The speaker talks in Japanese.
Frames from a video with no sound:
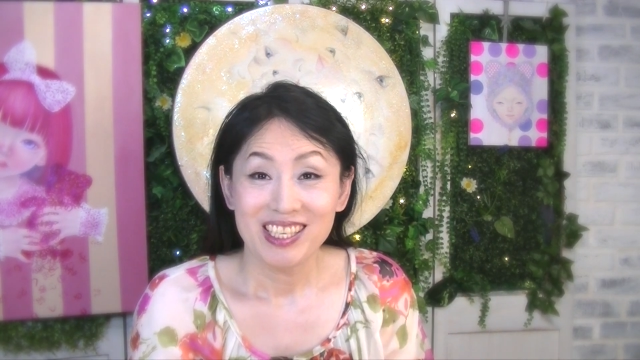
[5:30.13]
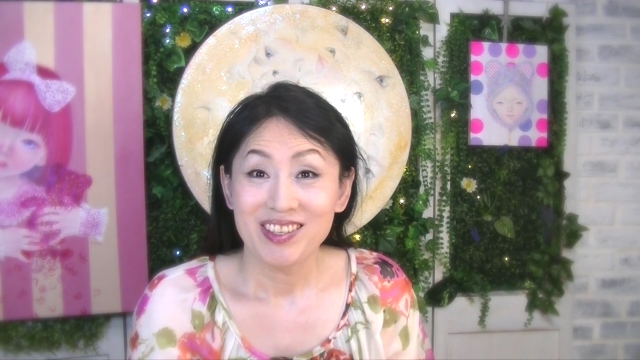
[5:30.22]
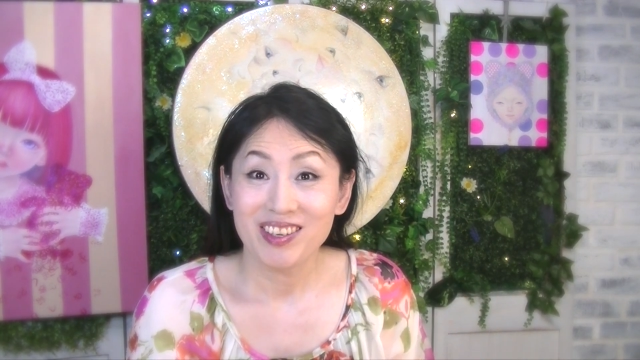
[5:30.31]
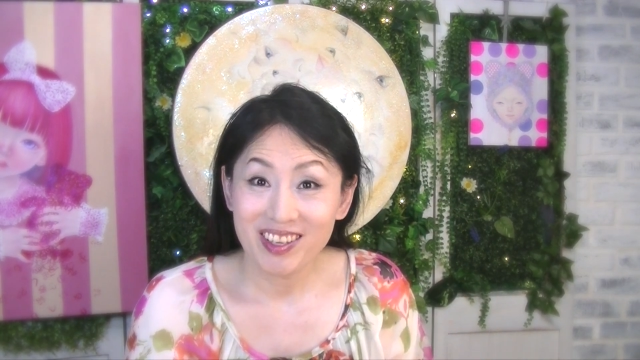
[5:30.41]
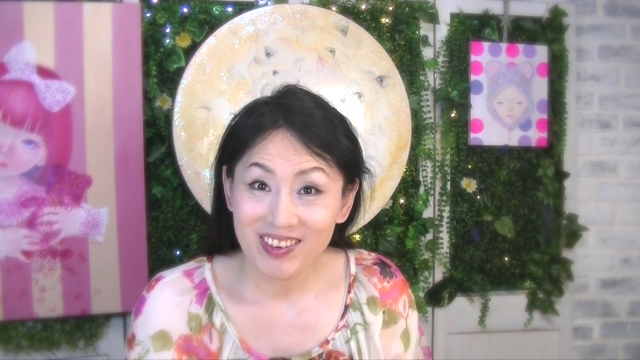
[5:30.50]

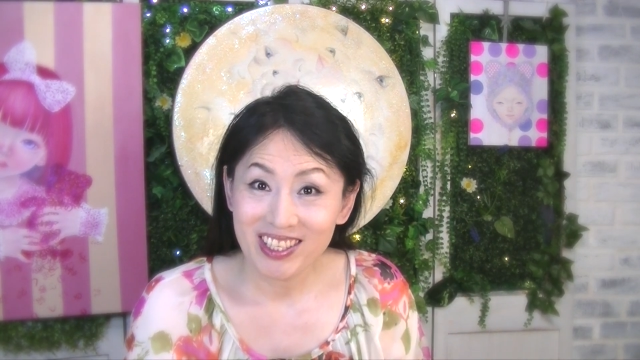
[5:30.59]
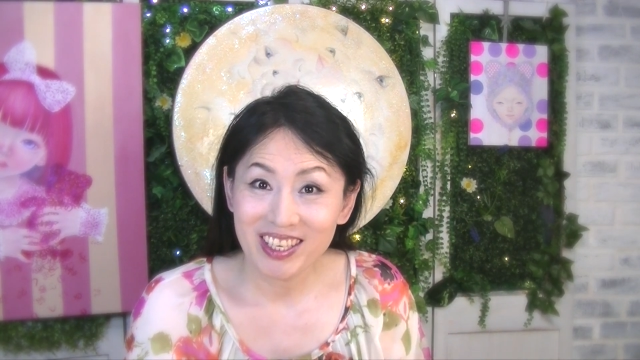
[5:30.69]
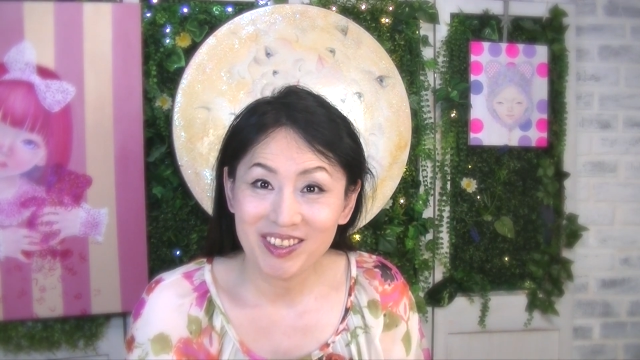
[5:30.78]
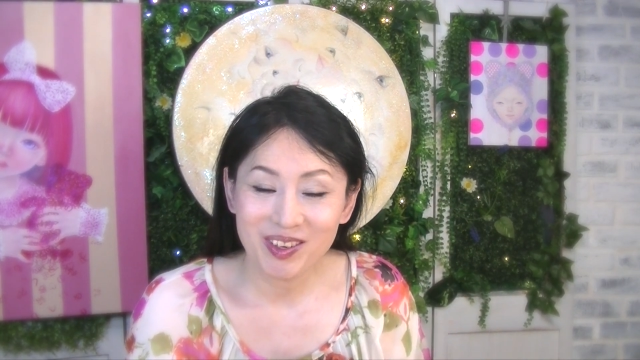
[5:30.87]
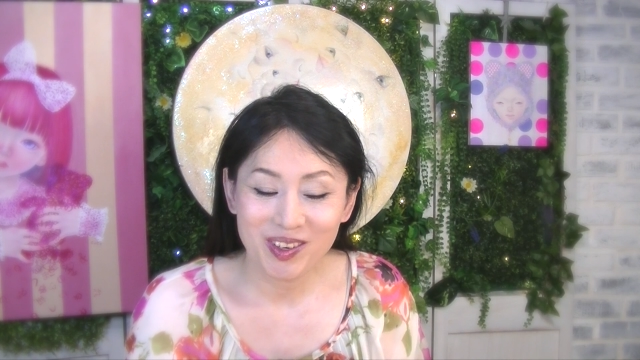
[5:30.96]
それでは
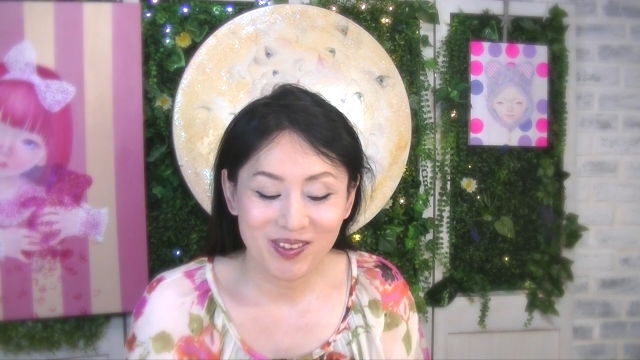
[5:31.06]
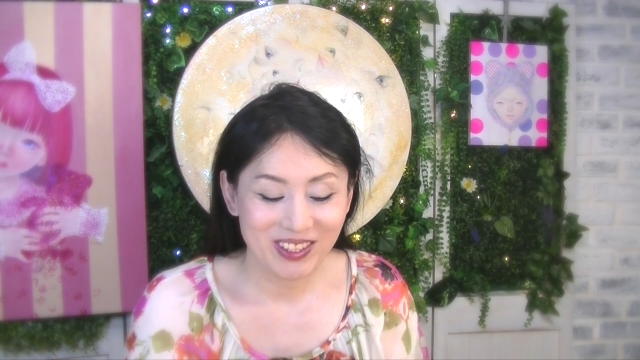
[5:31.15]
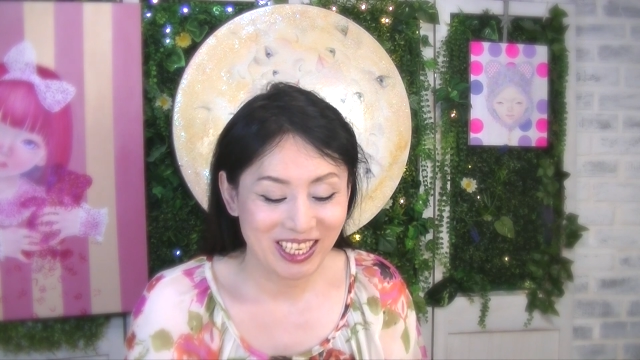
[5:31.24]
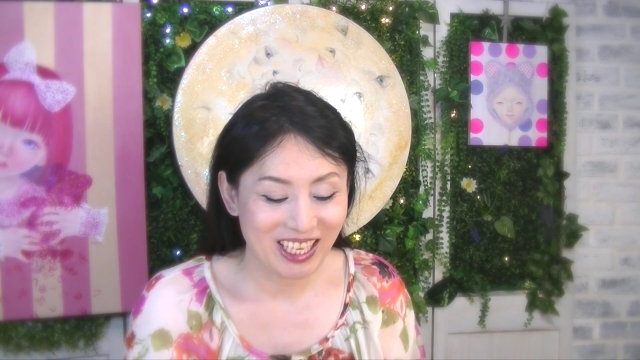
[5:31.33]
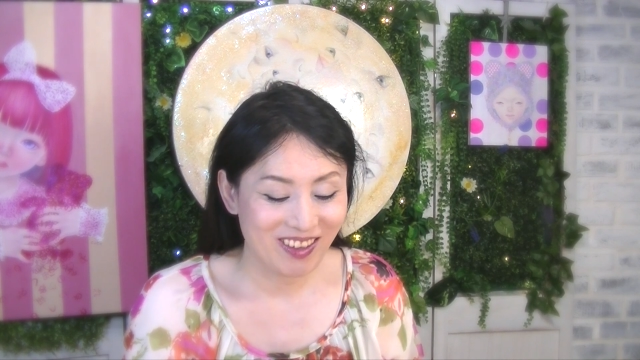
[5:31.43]
シェルの方
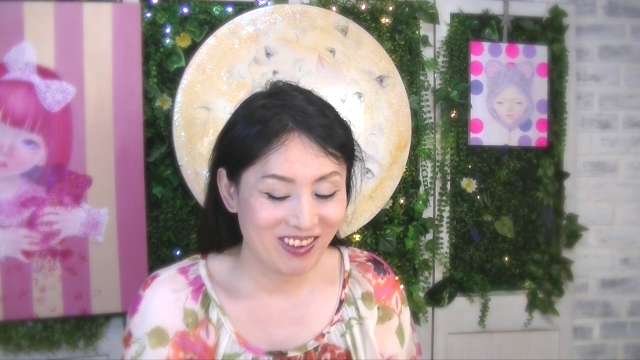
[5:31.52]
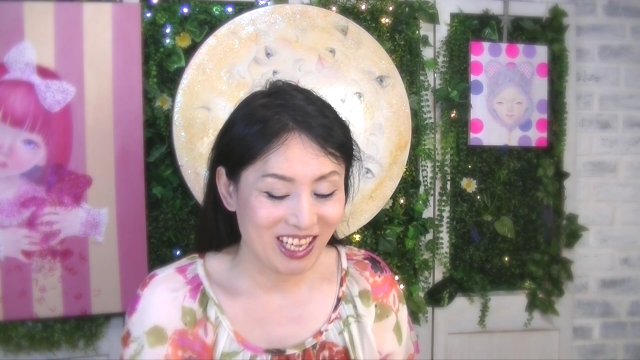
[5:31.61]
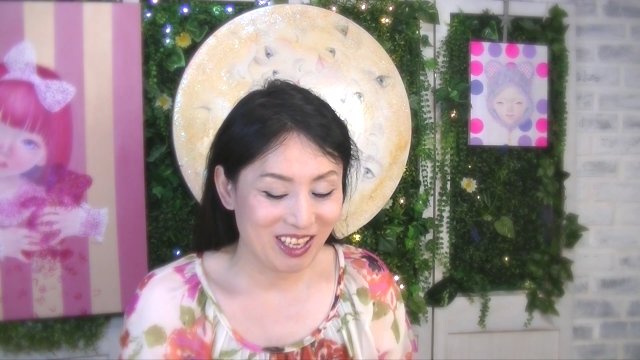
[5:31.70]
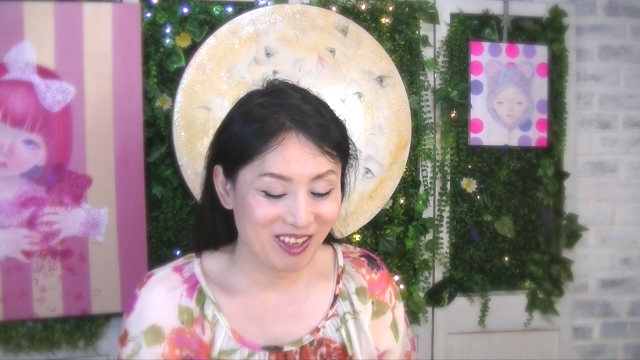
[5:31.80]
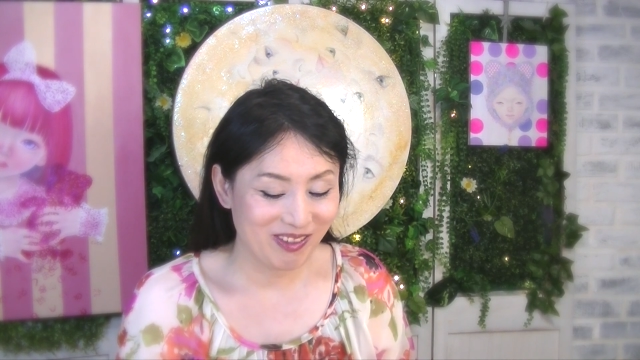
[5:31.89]
もつけてみ
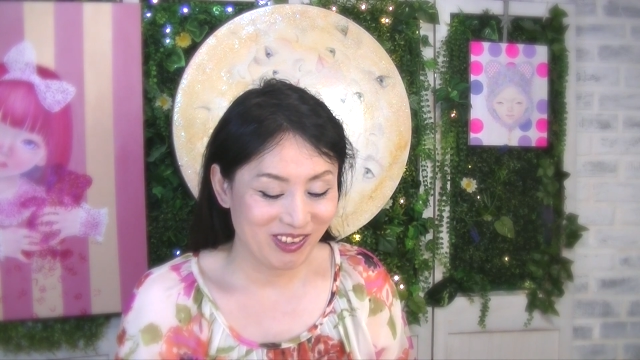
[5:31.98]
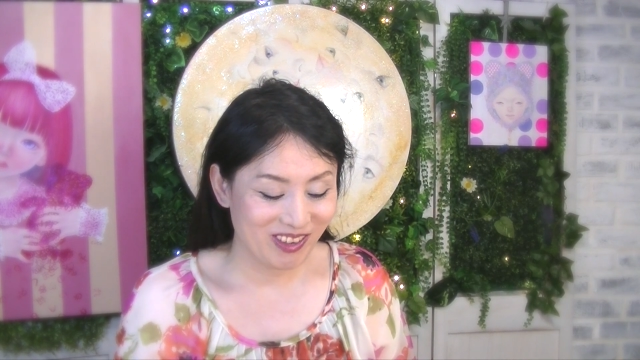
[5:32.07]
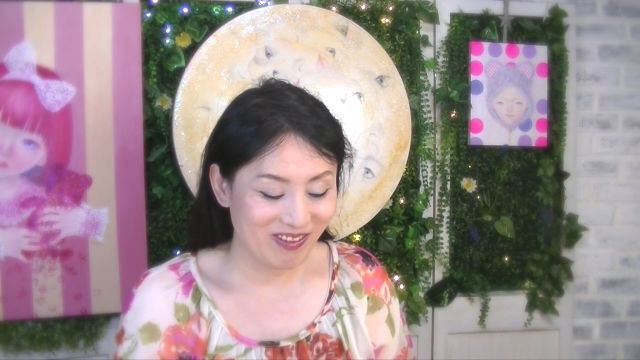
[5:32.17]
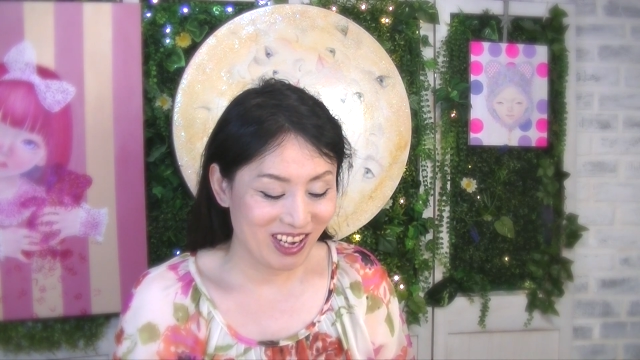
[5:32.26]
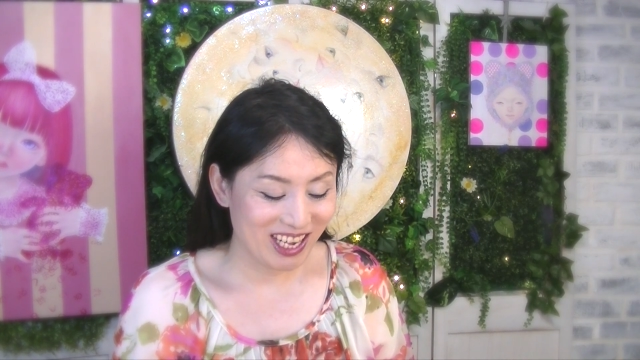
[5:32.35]
たいと思
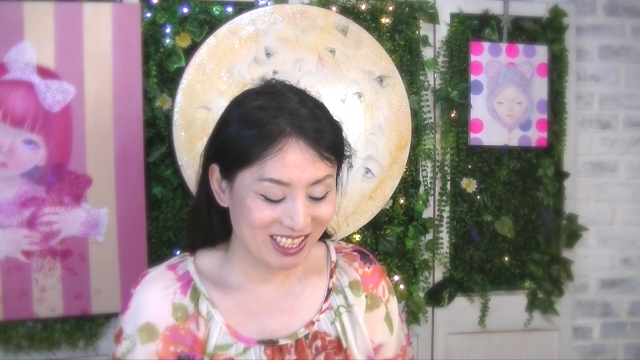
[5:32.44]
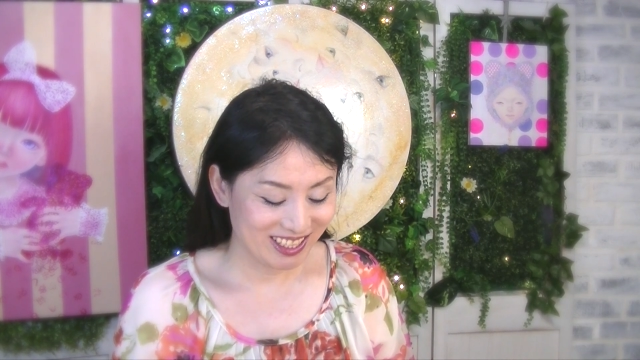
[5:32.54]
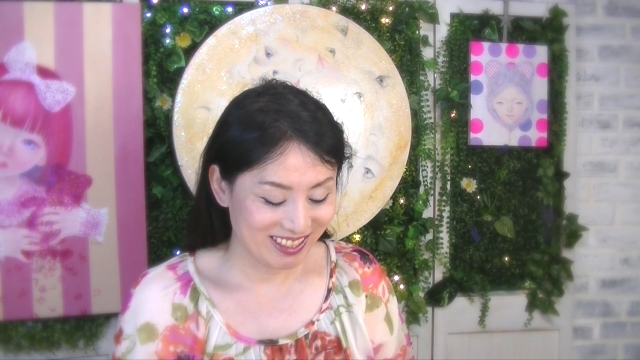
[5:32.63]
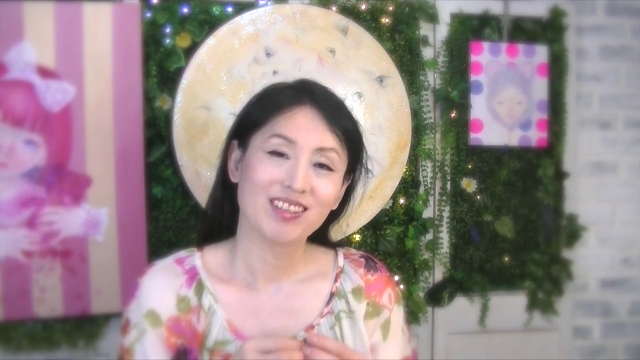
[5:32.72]
います。